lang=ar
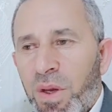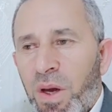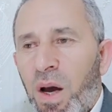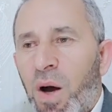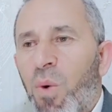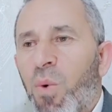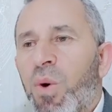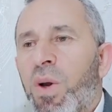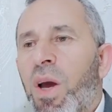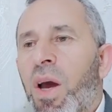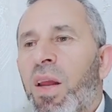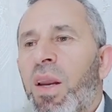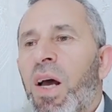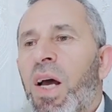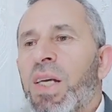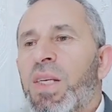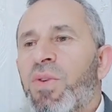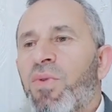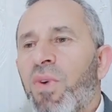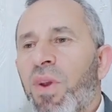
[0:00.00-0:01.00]
أو كان
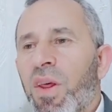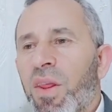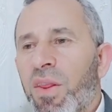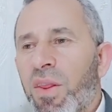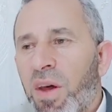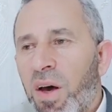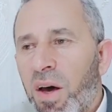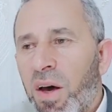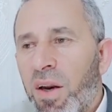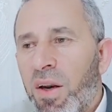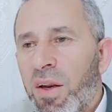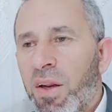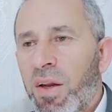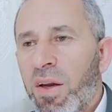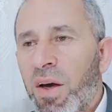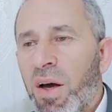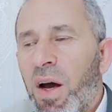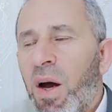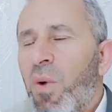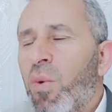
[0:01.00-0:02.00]
أسفل الظهر
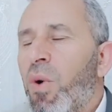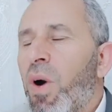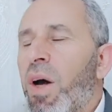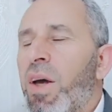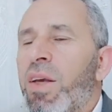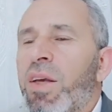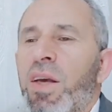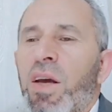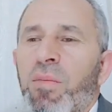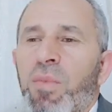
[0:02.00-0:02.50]
أو أي